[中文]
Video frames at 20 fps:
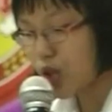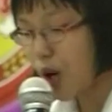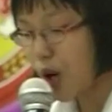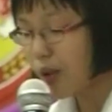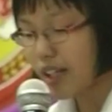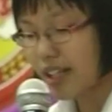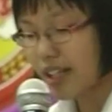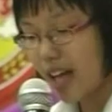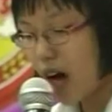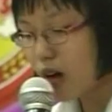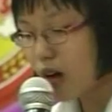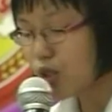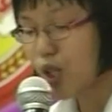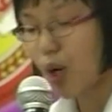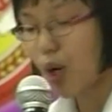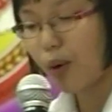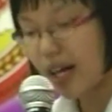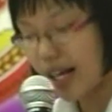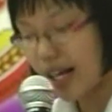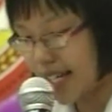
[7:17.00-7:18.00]
休的要
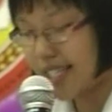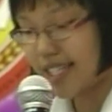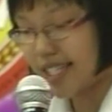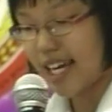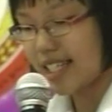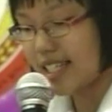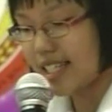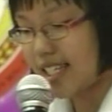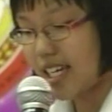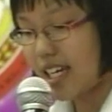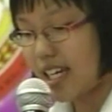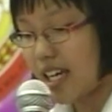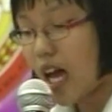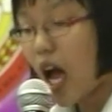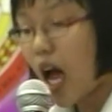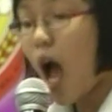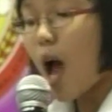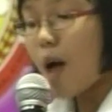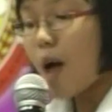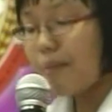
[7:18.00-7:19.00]
求和嫌弃。
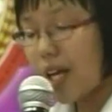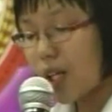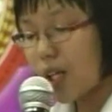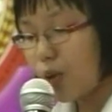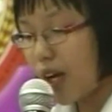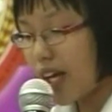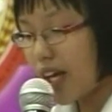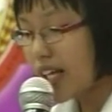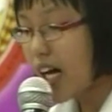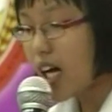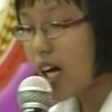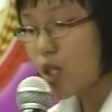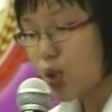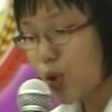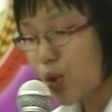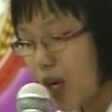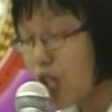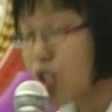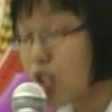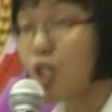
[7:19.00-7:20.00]
面对一个
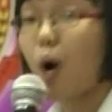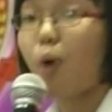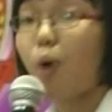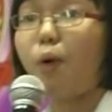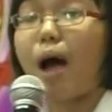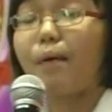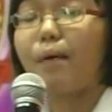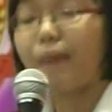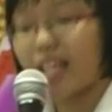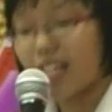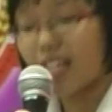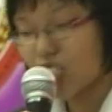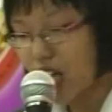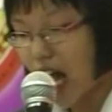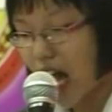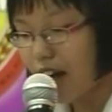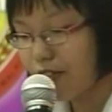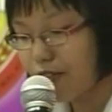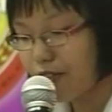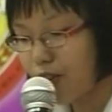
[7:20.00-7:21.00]
追求完美的
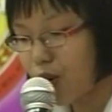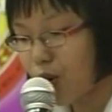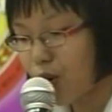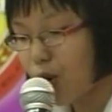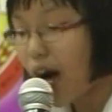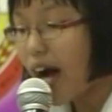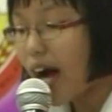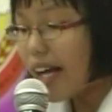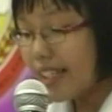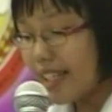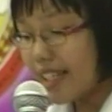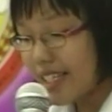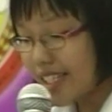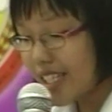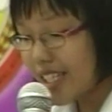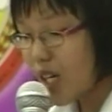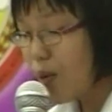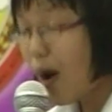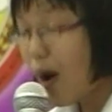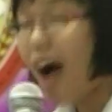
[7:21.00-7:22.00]
丈夫，你
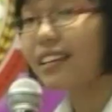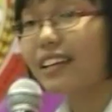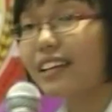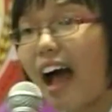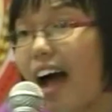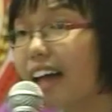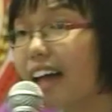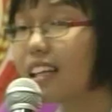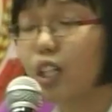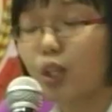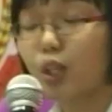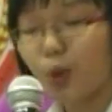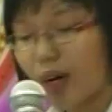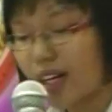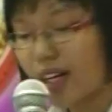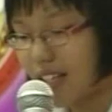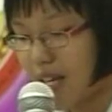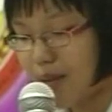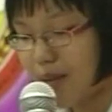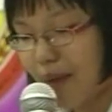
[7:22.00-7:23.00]
希望他能
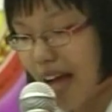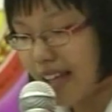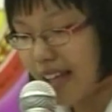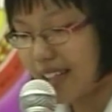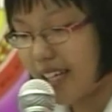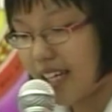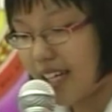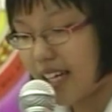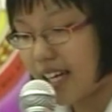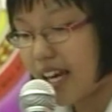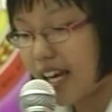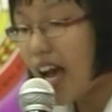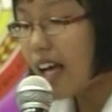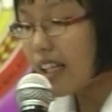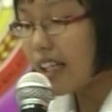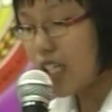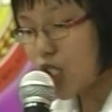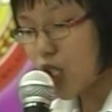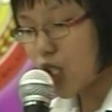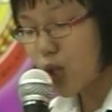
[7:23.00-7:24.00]
对你满意，
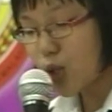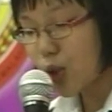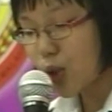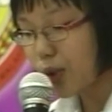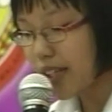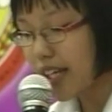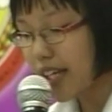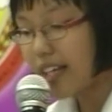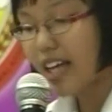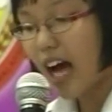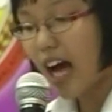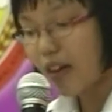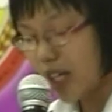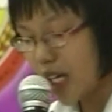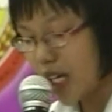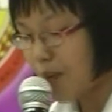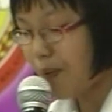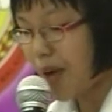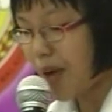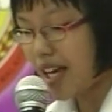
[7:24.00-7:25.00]
你就注定要
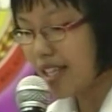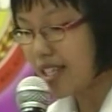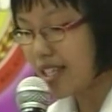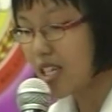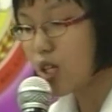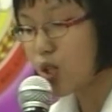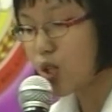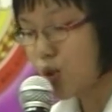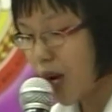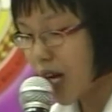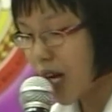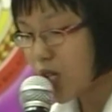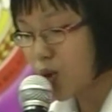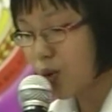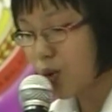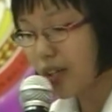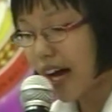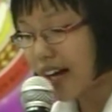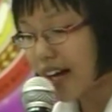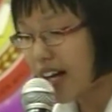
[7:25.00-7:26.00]
一辈子追
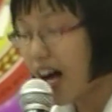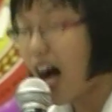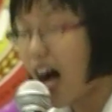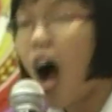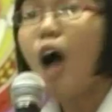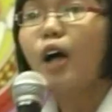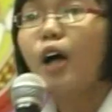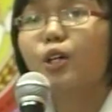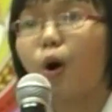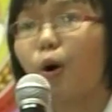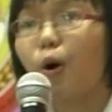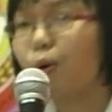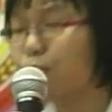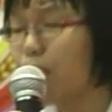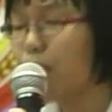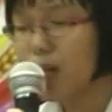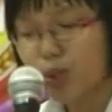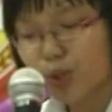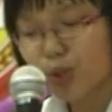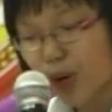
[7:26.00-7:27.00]
逐那个永
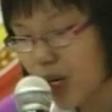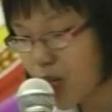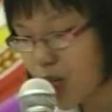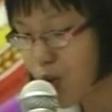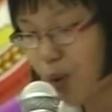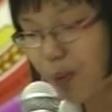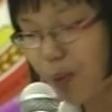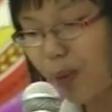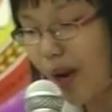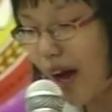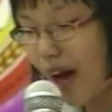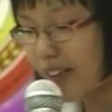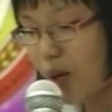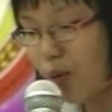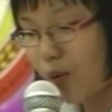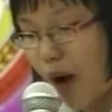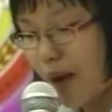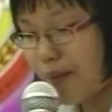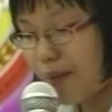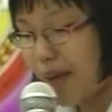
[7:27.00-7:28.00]
远追逐不了
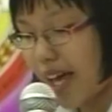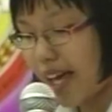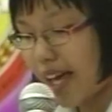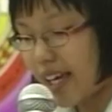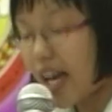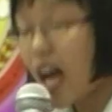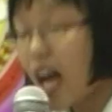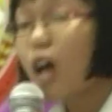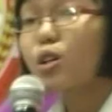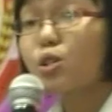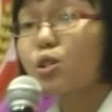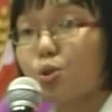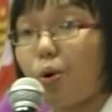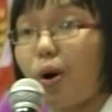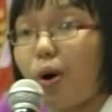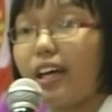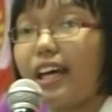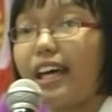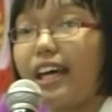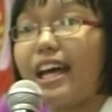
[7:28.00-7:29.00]
的完美。
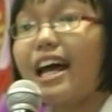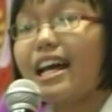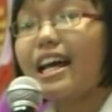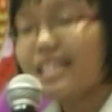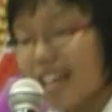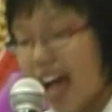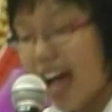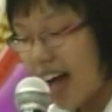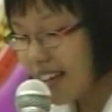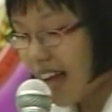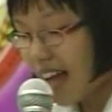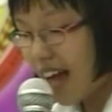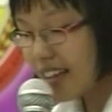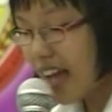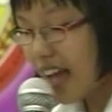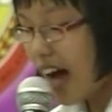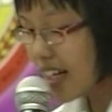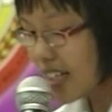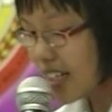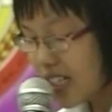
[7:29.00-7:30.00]
所以，加拿
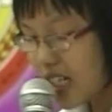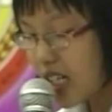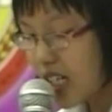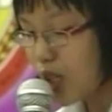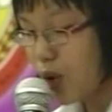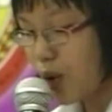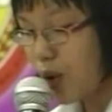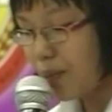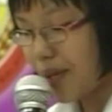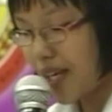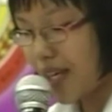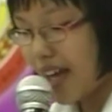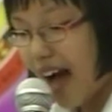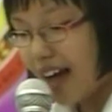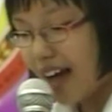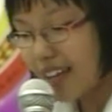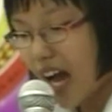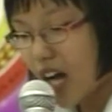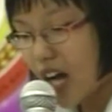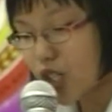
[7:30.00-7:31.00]
大哥伦比
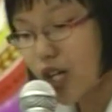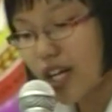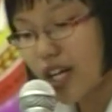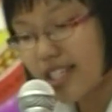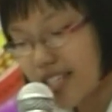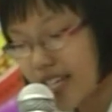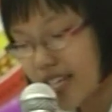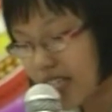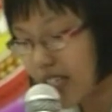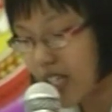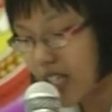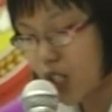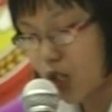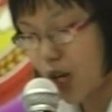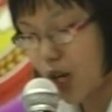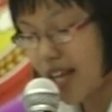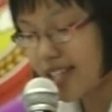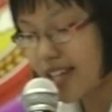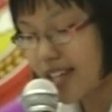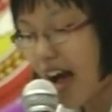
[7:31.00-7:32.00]
亚大学心理
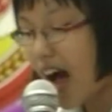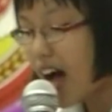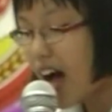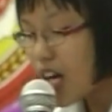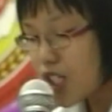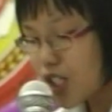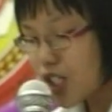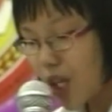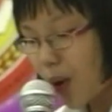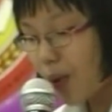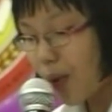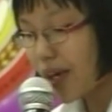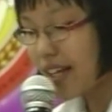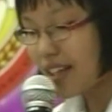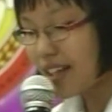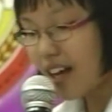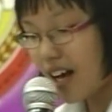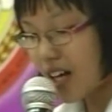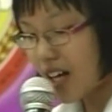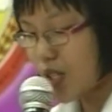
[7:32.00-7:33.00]
学家休
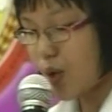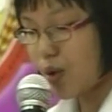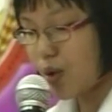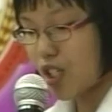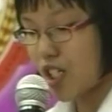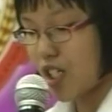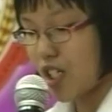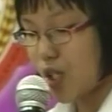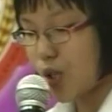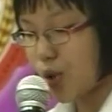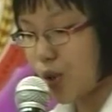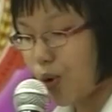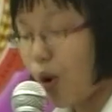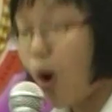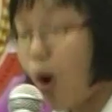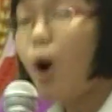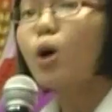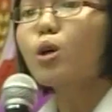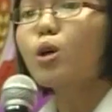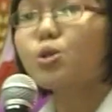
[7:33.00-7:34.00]
伊特就指
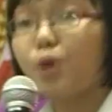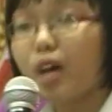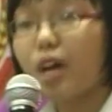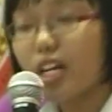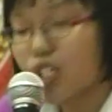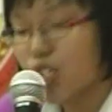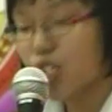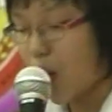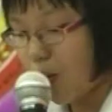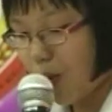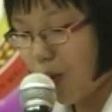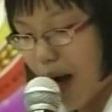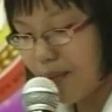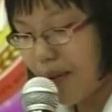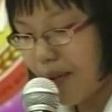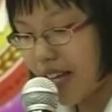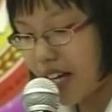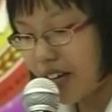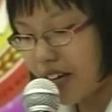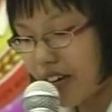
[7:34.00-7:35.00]
出，追求
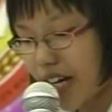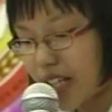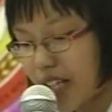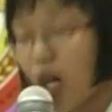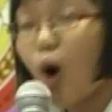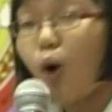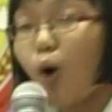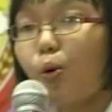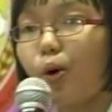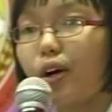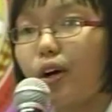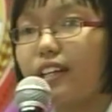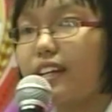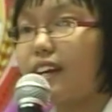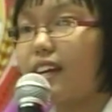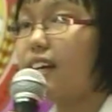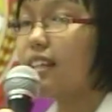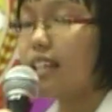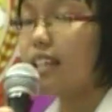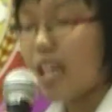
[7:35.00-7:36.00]
完美的人，婚
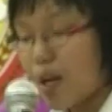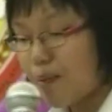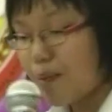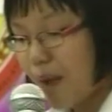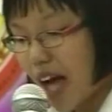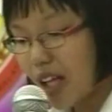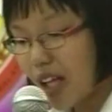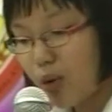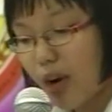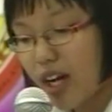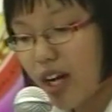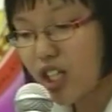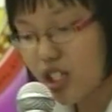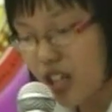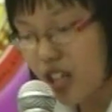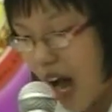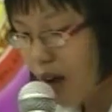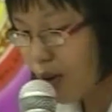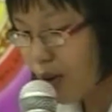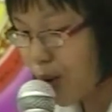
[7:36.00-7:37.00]
姻一般会
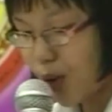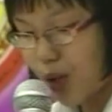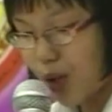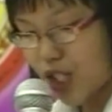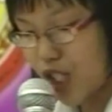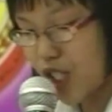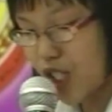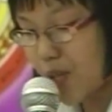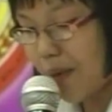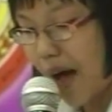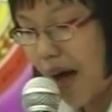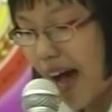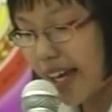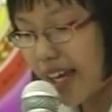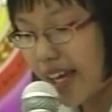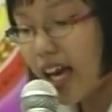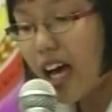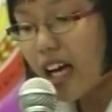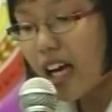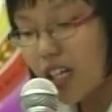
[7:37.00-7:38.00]
遭遇失
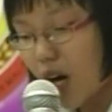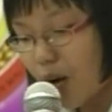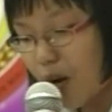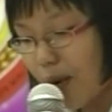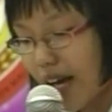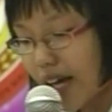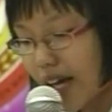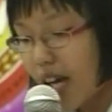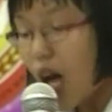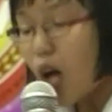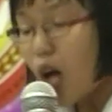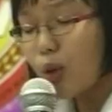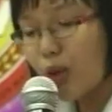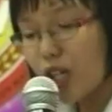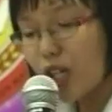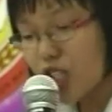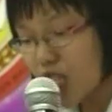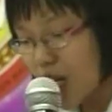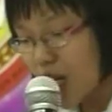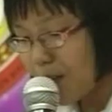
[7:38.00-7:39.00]
败。各位，
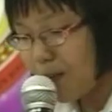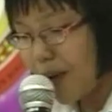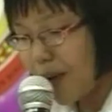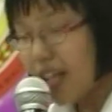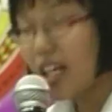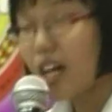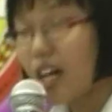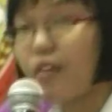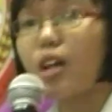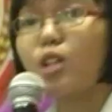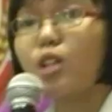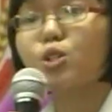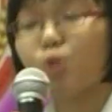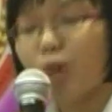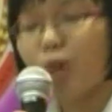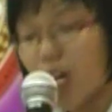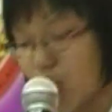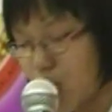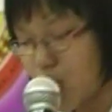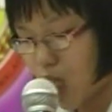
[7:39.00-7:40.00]
对身边的人
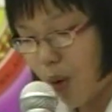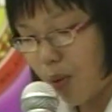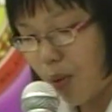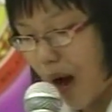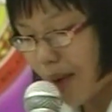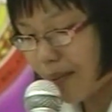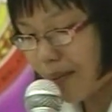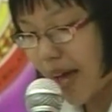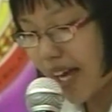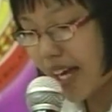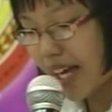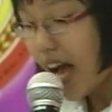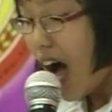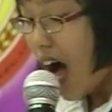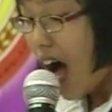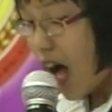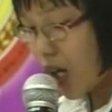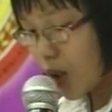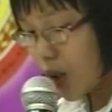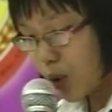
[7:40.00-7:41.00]
追求完美，
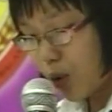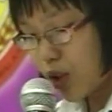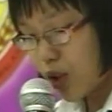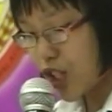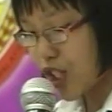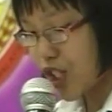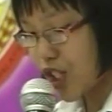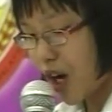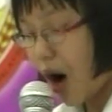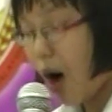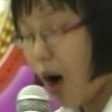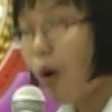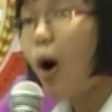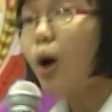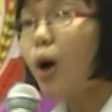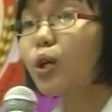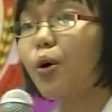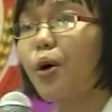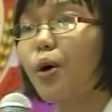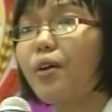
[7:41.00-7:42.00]
很多时候
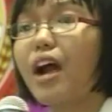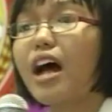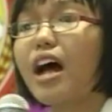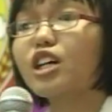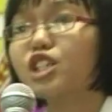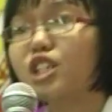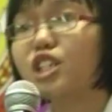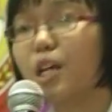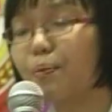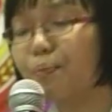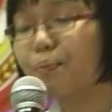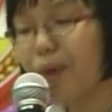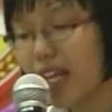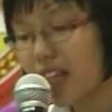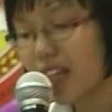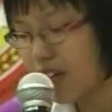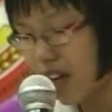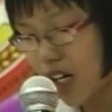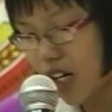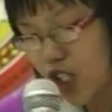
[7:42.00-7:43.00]
都会让身
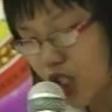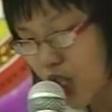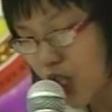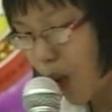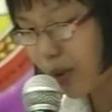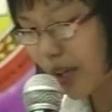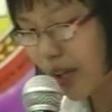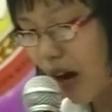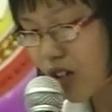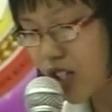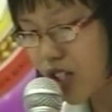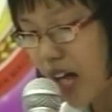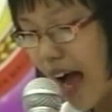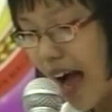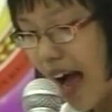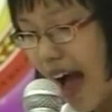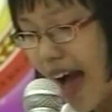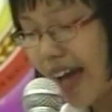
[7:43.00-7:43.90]
边的人受到伤